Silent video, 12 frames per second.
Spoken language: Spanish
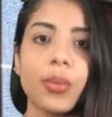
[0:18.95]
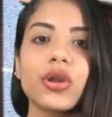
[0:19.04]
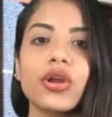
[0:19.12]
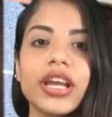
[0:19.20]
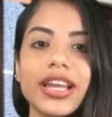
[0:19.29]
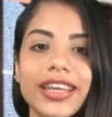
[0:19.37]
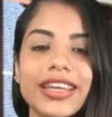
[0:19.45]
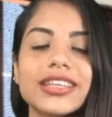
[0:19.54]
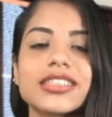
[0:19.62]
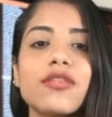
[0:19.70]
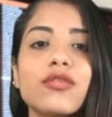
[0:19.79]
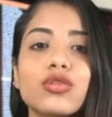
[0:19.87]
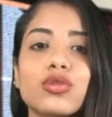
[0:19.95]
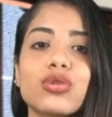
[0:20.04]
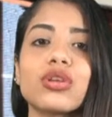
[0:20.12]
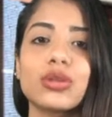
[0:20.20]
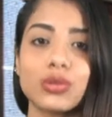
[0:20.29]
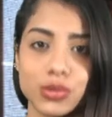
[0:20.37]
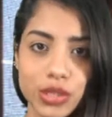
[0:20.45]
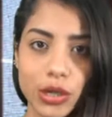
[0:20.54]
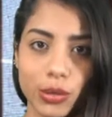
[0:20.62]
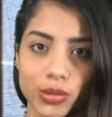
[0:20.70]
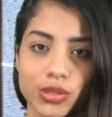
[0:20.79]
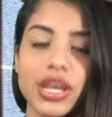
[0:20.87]
por lo que elegirás el futuro de tus
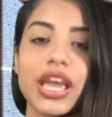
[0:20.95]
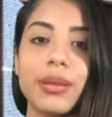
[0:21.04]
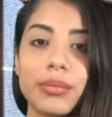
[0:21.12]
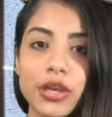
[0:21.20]
hijos, el